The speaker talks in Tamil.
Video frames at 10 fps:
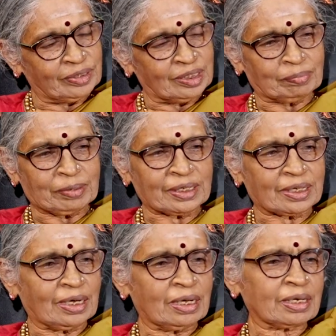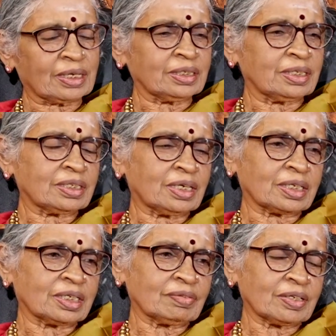இப்படி கால் கையென்று
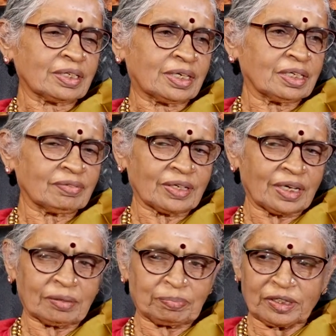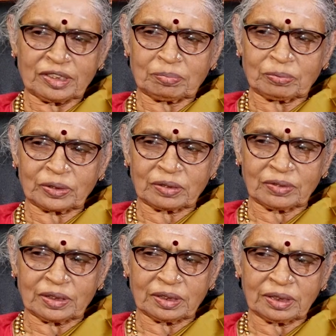அக்குவேறு ஆணிவேறாக பிரித்து
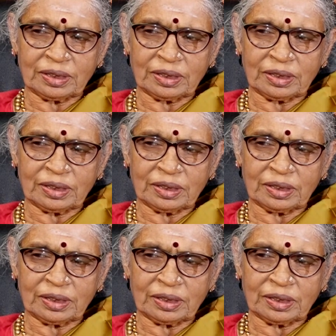போட்டுவிட்டு